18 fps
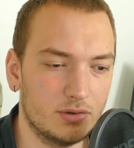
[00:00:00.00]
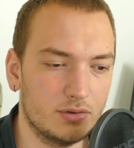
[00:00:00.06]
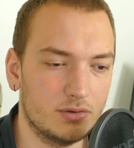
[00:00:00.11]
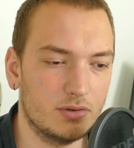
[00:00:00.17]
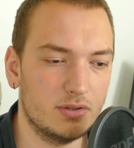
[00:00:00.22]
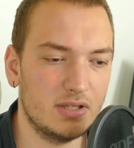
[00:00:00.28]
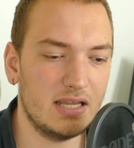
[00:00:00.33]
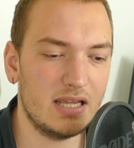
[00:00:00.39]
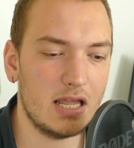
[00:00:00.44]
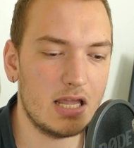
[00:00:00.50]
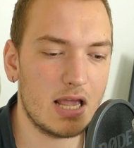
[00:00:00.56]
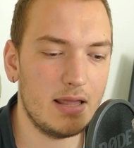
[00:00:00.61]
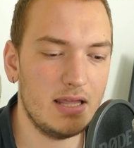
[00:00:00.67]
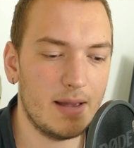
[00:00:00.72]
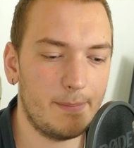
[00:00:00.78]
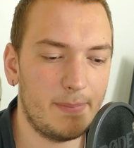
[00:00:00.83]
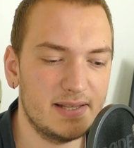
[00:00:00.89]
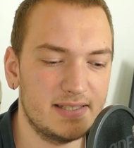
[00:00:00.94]
Il
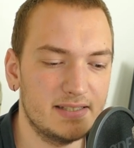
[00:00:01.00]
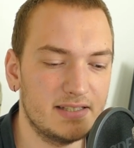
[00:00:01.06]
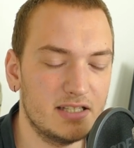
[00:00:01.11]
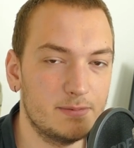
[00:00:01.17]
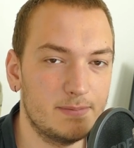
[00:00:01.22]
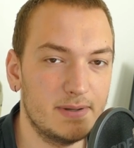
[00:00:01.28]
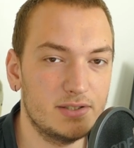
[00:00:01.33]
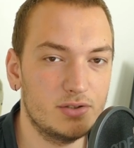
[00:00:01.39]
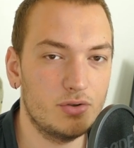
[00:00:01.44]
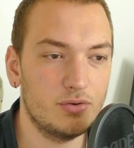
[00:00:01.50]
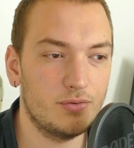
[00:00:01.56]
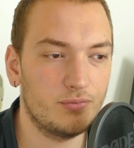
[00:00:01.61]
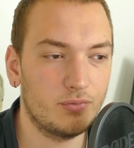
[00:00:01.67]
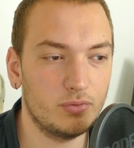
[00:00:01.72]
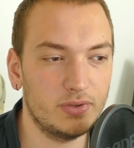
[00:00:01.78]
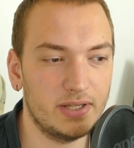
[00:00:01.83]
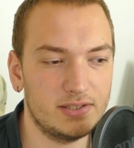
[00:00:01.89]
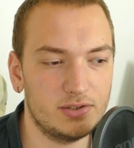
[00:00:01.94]
n'y a, pas cette espèce de
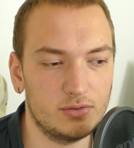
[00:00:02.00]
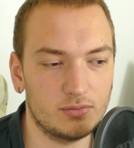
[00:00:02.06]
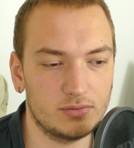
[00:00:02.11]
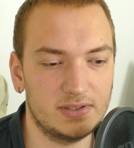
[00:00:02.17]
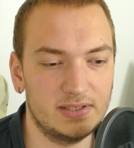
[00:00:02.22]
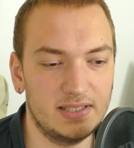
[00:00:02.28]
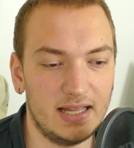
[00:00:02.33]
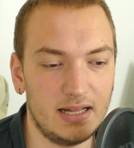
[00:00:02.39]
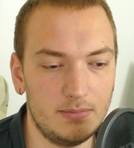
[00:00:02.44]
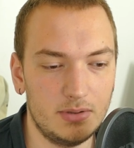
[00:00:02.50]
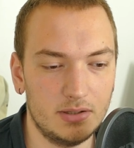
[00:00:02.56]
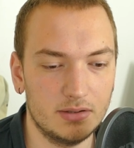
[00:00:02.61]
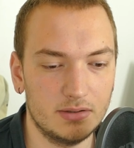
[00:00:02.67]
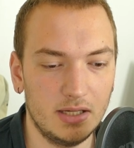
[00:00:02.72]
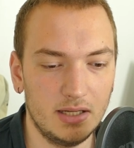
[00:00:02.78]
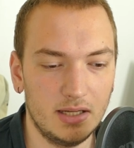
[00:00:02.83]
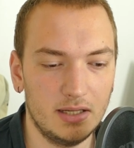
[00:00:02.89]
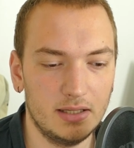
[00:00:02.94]
fondation stable
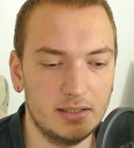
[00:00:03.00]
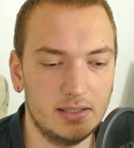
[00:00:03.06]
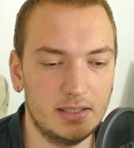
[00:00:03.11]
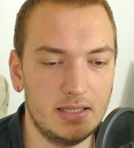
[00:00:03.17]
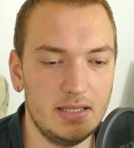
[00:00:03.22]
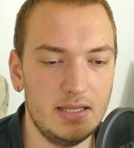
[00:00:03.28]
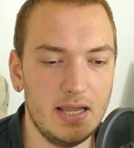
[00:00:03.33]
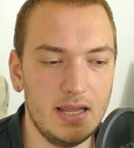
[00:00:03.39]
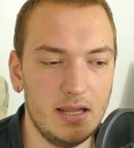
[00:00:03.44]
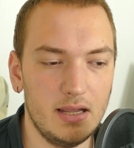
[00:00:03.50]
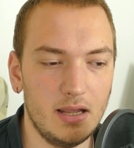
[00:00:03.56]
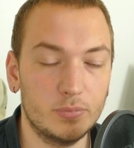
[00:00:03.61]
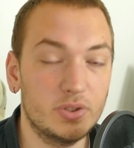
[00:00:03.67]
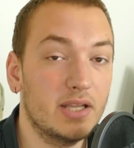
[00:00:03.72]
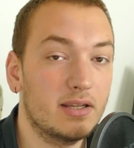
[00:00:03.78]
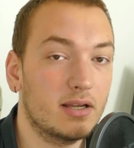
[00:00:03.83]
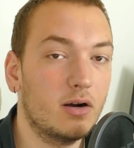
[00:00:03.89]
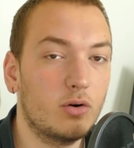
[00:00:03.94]
qui est
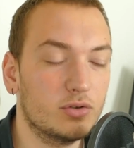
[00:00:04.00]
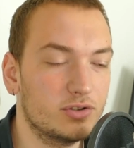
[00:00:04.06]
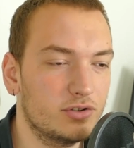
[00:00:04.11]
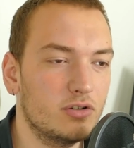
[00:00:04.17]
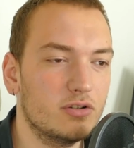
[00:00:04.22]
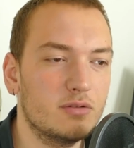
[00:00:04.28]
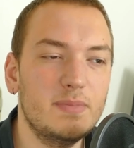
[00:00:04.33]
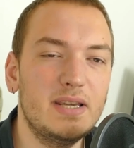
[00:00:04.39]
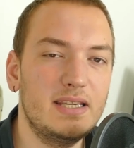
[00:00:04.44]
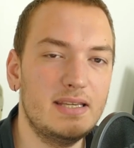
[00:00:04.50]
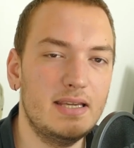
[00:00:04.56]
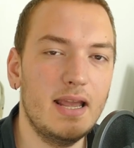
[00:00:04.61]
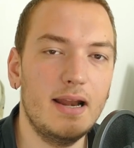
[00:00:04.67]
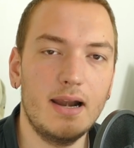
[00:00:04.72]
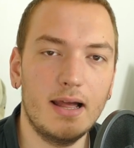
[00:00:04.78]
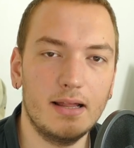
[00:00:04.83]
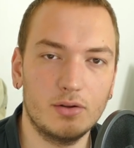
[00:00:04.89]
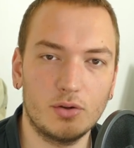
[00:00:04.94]
peut-être inconsciente, mais qui
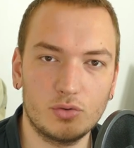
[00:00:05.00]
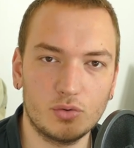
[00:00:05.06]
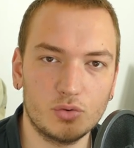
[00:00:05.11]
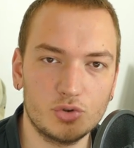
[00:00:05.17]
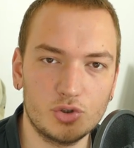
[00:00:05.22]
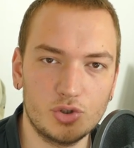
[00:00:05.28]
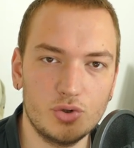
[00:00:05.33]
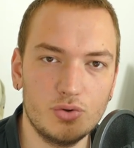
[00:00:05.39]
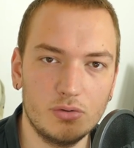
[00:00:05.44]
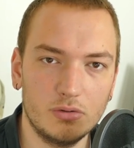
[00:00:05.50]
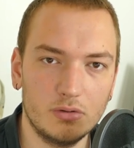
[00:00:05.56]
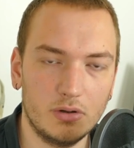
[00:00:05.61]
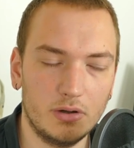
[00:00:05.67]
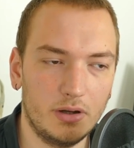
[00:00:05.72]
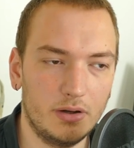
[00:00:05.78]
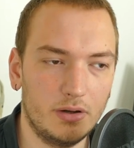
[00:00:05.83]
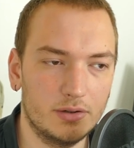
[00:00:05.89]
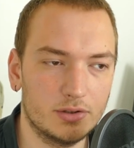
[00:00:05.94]
est là dans ton jeu
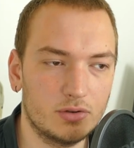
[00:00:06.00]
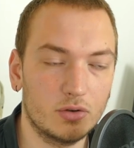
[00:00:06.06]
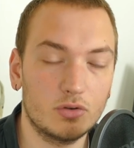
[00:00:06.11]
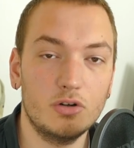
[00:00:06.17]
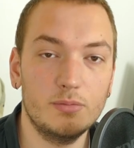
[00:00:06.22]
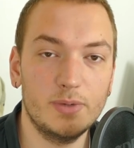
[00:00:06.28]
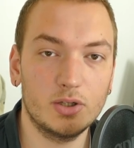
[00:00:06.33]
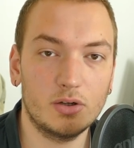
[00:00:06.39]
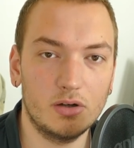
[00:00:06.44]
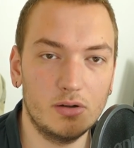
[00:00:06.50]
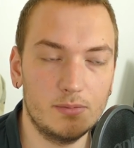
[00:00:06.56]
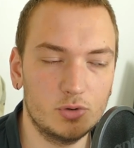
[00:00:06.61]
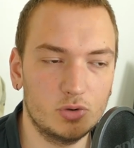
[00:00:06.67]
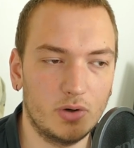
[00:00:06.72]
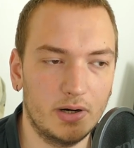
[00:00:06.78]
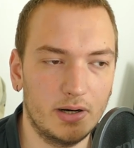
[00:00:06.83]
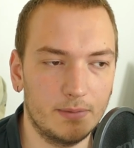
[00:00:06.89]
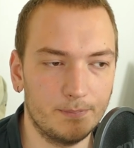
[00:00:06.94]
euh, sans que le métronome
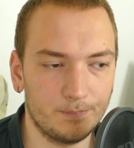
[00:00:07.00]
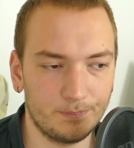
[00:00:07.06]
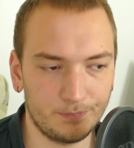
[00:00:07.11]
soit là.